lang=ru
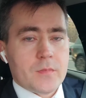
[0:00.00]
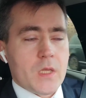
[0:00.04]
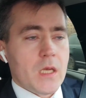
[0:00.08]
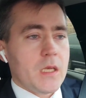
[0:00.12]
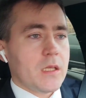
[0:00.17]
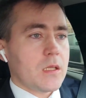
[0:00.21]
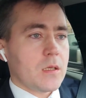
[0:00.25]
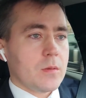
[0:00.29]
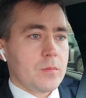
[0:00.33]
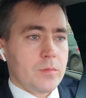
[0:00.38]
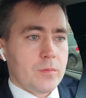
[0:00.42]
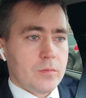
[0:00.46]

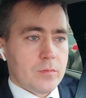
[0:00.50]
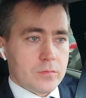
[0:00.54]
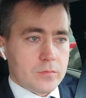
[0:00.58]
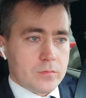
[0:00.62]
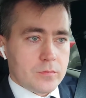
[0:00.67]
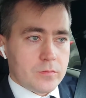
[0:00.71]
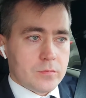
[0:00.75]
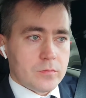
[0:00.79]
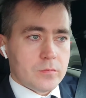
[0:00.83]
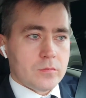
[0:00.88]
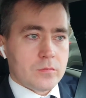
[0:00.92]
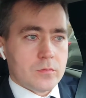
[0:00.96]
Это
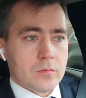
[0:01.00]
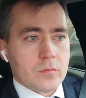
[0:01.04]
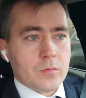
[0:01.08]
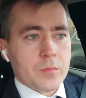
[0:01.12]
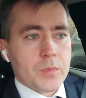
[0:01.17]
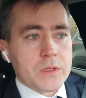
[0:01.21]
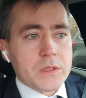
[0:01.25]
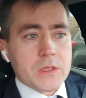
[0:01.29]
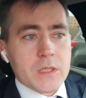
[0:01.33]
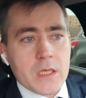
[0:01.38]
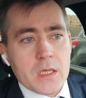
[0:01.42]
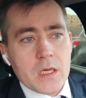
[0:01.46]

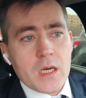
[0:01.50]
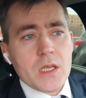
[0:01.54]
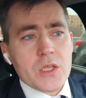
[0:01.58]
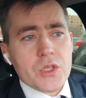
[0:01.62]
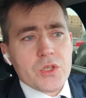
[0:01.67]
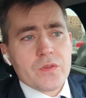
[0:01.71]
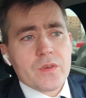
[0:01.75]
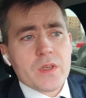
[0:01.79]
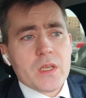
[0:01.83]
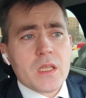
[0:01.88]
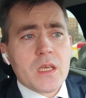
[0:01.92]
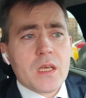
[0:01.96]
было и
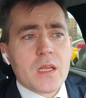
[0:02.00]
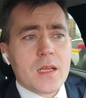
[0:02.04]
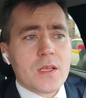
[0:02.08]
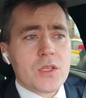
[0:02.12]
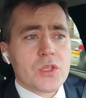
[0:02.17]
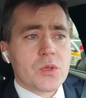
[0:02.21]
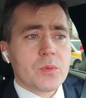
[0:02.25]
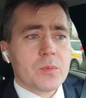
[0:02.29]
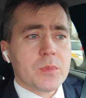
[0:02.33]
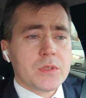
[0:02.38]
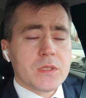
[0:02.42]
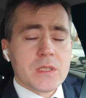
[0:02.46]
раньше, вернее,
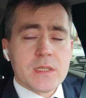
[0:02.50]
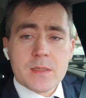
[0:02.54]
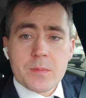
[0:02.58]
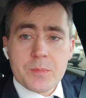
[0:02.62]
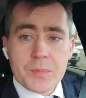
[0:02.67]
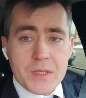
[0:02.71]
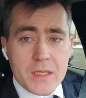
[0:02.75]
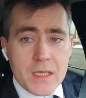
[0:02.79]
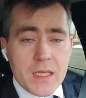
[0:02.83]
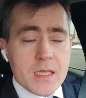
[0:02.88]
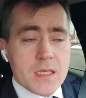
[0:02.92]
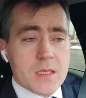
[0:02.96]
раньше было за
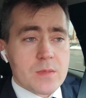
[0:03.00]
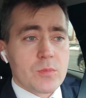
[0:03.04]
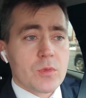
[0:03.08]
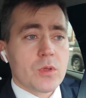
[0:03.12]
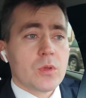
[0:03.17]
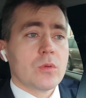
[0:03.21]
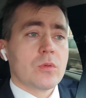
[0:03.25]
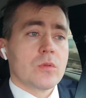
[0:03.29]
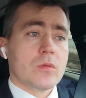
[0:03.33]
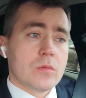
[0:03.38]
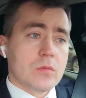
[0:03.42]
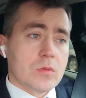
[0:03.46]
15
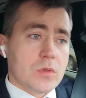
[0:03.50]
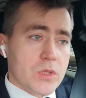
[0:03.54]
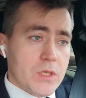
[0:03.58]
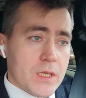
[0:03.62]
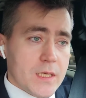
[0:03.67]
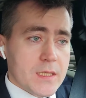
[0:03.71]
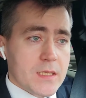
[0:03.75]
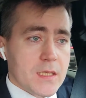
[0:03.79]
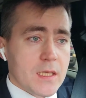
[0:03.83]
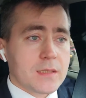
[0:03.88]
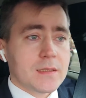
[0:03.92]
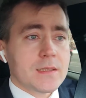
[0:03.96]
минут,
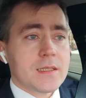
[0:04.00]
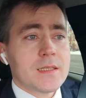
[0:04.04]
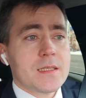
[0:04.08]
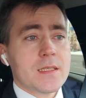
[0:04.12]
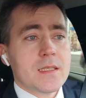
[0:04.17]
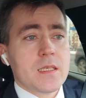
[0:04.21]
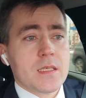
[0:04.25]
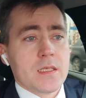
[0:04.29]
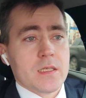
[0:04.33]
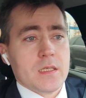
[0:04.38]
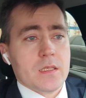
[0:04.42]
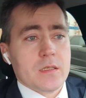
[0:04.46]
сейчас стало
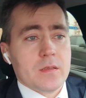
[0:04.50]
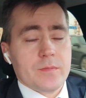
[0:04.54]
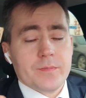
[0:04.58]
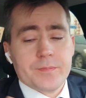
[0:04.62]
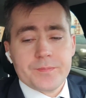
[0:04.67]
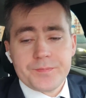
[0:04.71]
10.